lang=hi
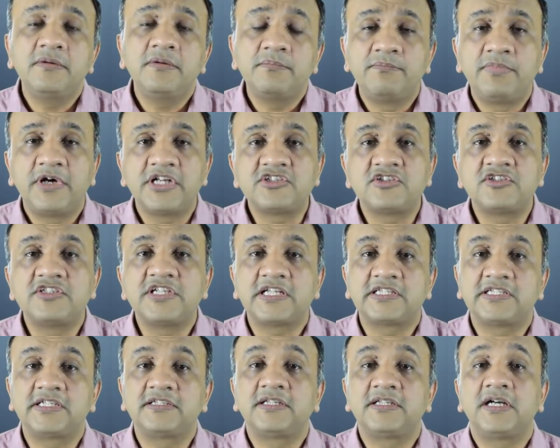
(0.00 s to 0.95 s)
बच
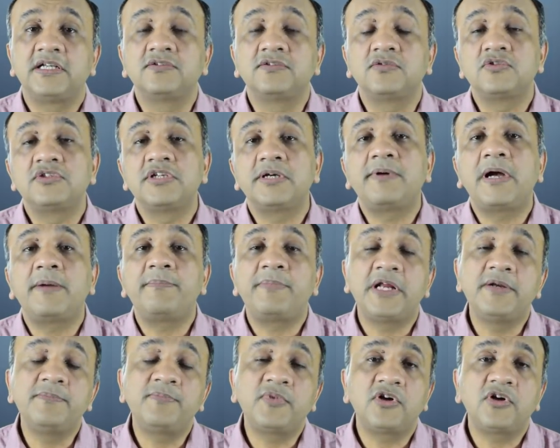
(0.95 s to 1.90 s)
जाता था तो जब आप
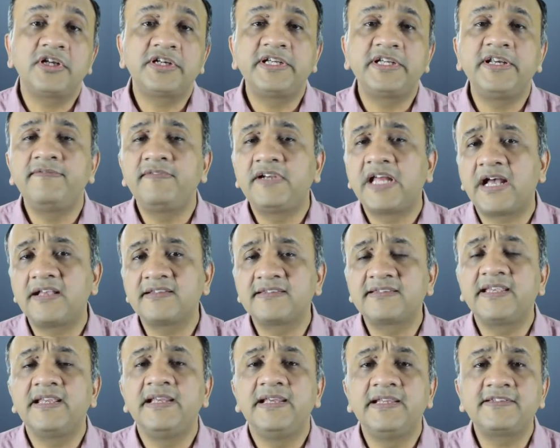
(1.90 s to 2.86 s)
अनप्रोडक्टिव
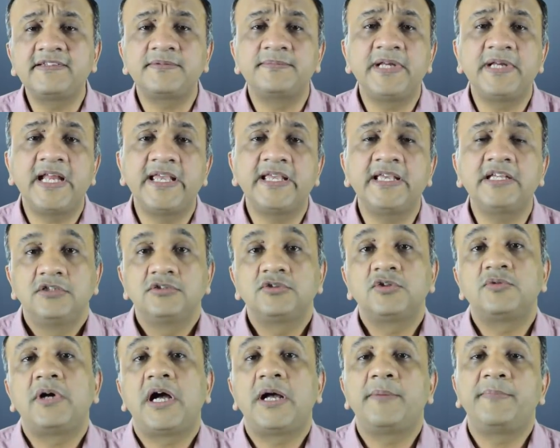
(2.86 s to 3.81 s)
टास्क की लिस्ट बनाएंगे
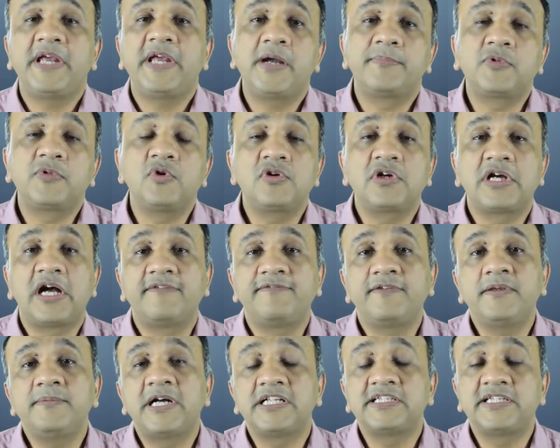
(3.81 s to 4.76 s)
तो वहां पे आपको
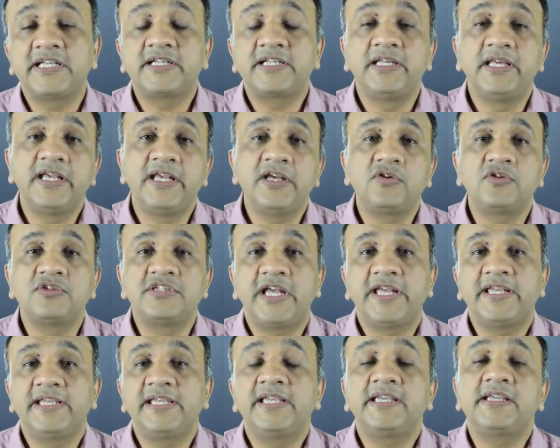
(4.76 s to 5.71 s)
काफ़ी बातें क्लियर हो
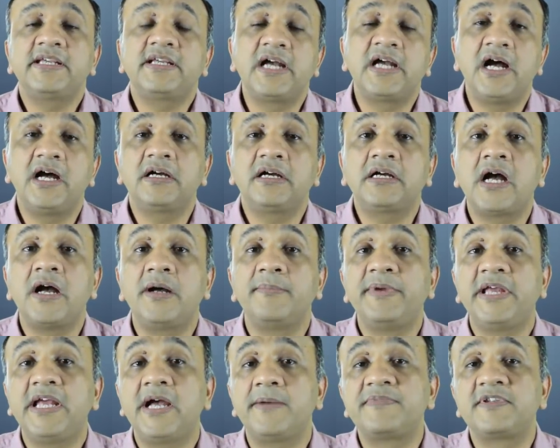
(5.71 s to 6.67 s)
जाएंगी कि कहां कहां
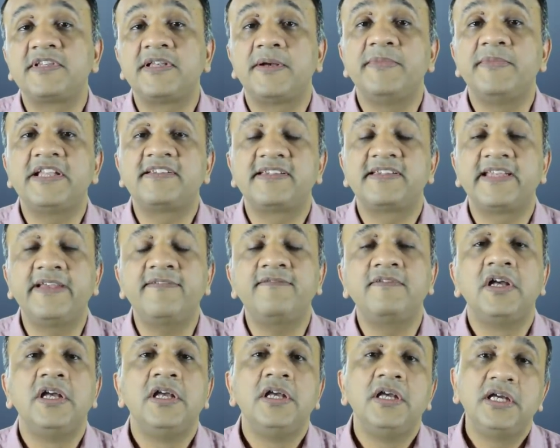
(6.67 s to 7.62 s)
पे आप समय
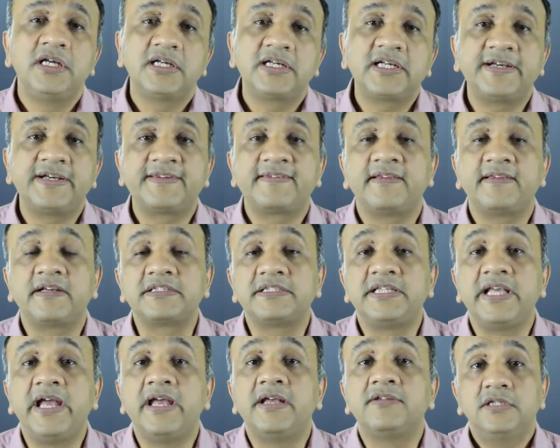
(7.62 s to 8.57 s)
सेव कर
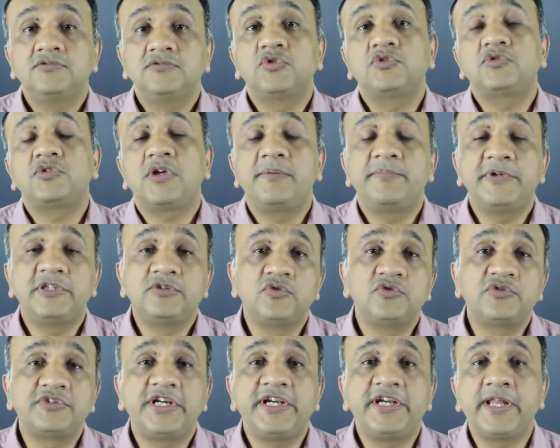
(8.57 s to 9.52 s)
सकते हैं दोस्तों यहाँ पे
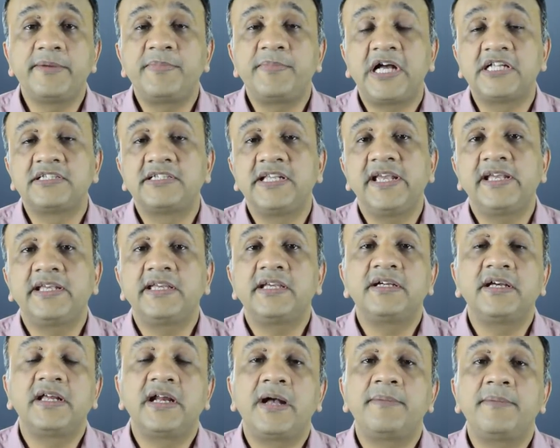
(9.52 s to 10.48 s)
दूसरी टिप आती है कि
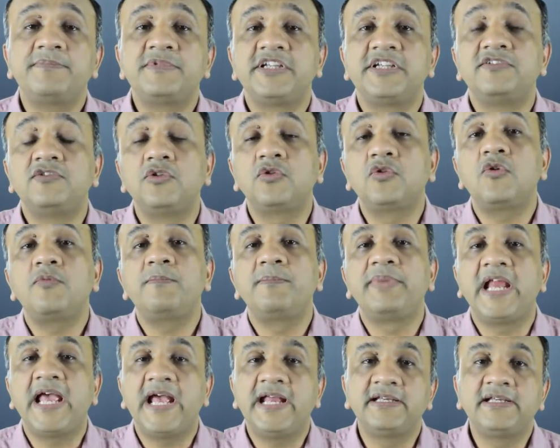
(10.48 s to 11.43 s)
अगर आप चीज़ों को
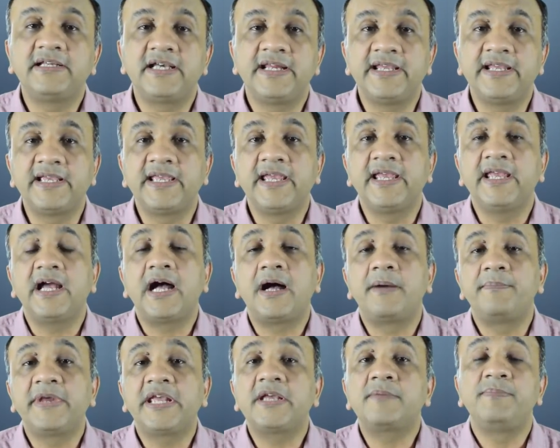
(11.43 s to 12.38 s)
प्लान करेंगे
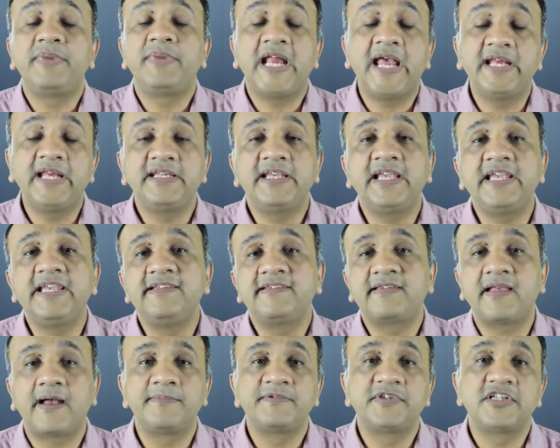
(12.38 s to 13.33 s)
आप एक प्लान के
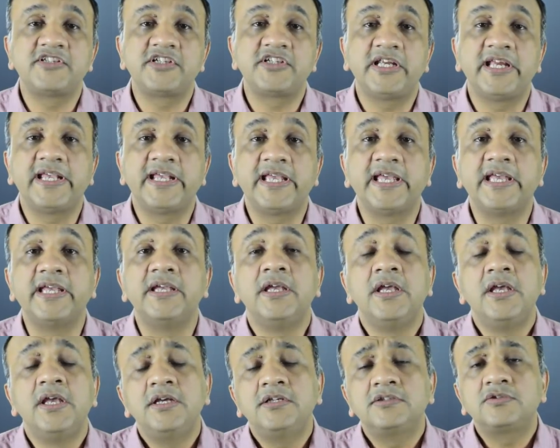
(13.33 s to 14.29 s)
हिसाब से चलेंगे
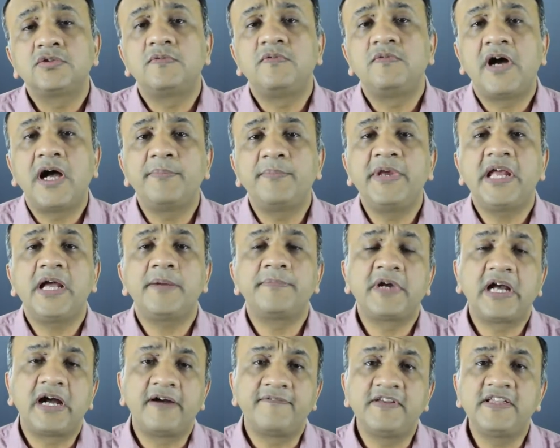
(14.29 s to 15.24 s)
तो वहां पे
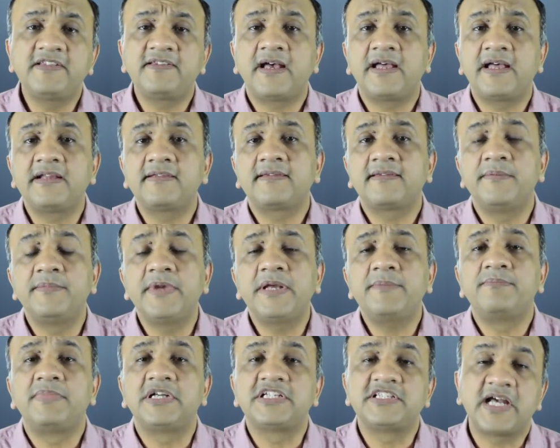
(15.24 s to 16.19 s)
आप काफ़ी सारा
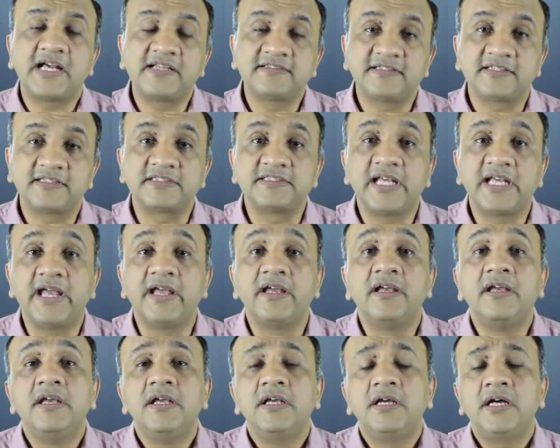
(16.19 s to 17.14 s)
समय बचा सकते
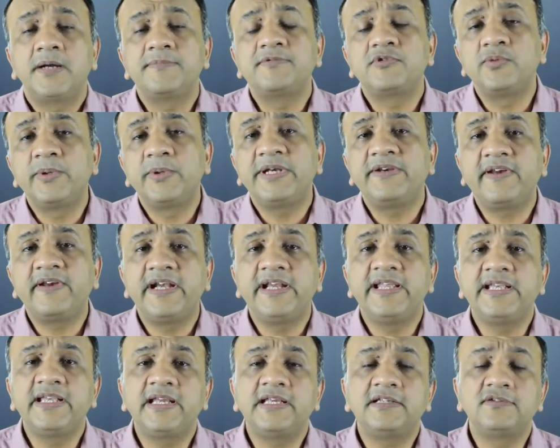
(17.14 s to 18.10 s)
हैं अब स्विंग
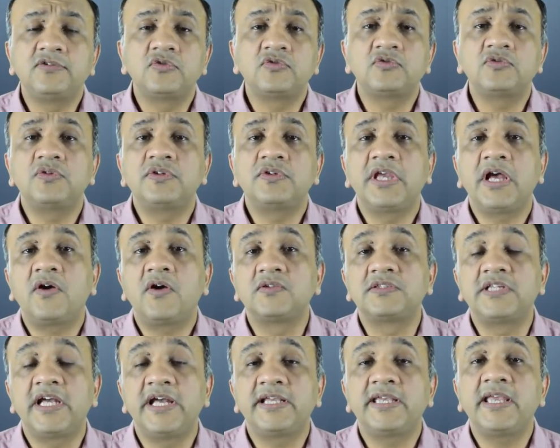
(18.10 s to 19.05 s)
ट्रेडिंग के लिए दोस्तों क्या
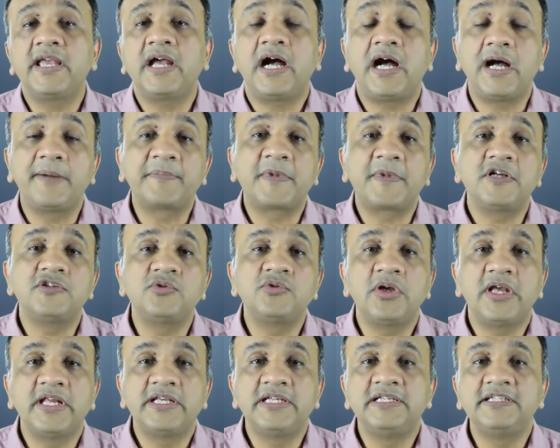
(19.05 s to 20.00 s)
होता है कि आपका
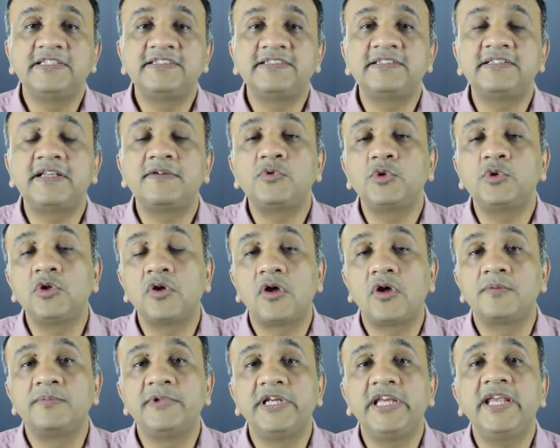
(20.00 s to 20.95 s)
जो एनालिसिस है वो
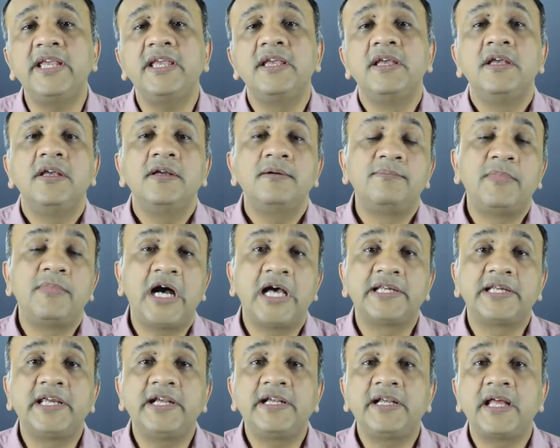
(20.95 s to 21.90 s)
नॉर्मली
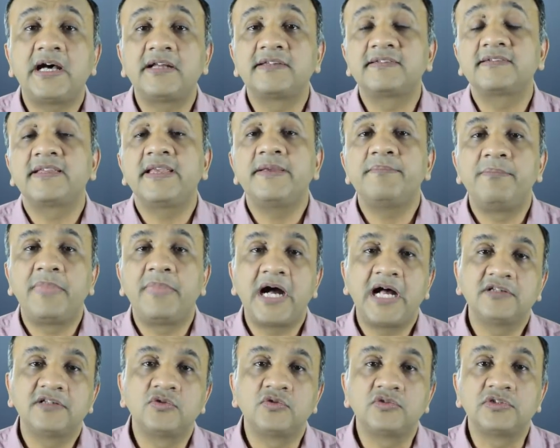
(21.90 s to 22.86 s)
मार्केट आर्स के
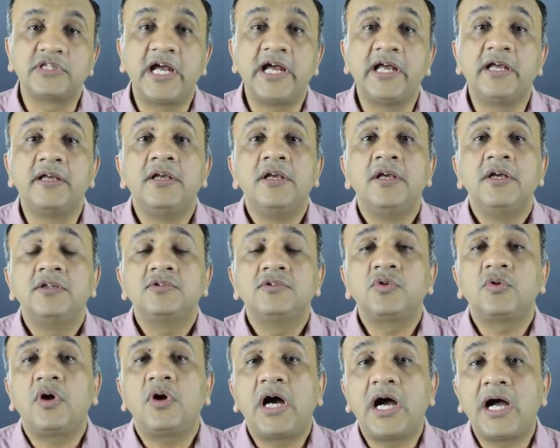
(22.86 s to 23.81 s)
बाद होता है
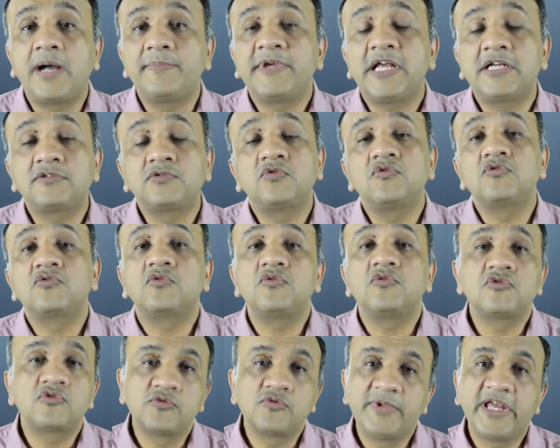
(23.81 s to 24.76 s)
तो आप या तो
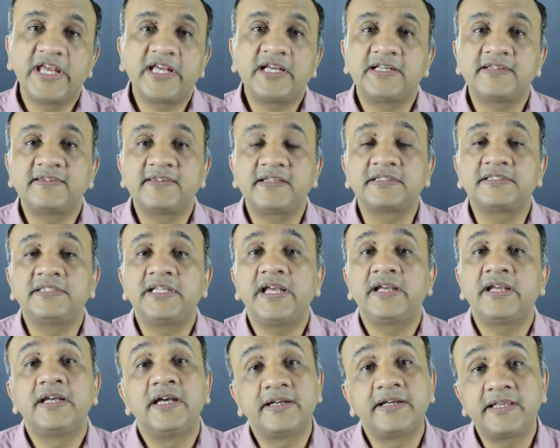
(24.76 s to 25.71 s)
उसको सुबह कर सकते
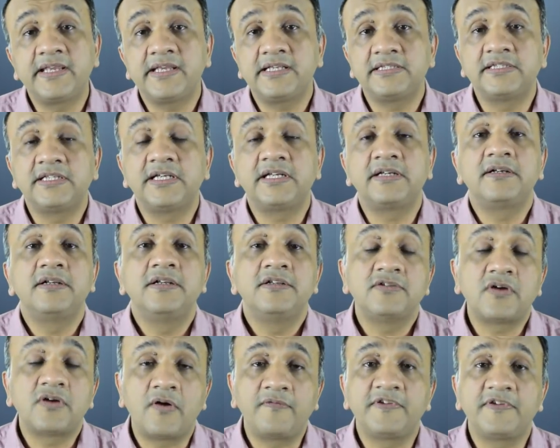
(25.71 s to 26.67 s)
हैं घर के अंदर
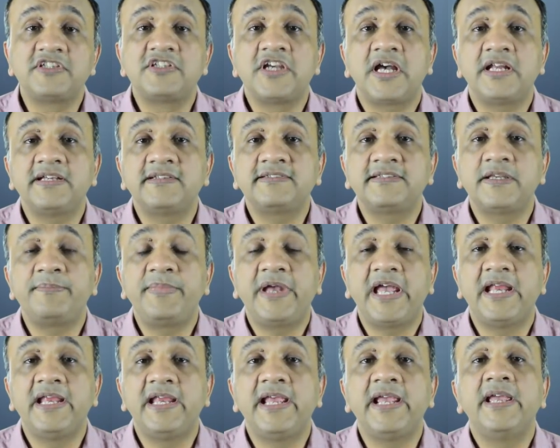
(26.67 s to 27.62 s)
ऑफिस जाने से
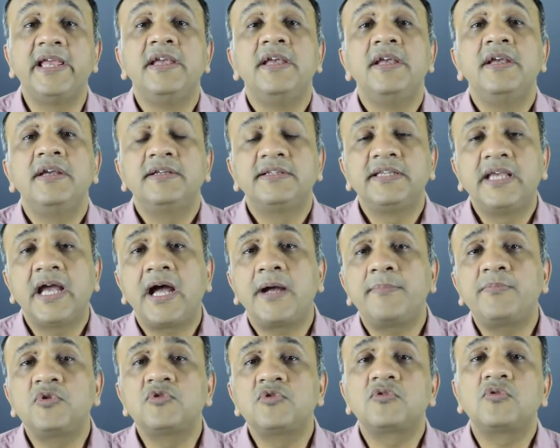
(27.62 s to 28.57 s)
पहले या
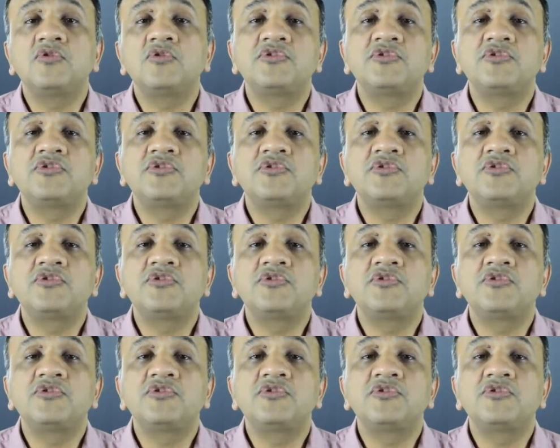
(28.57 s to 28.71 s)
आप उसको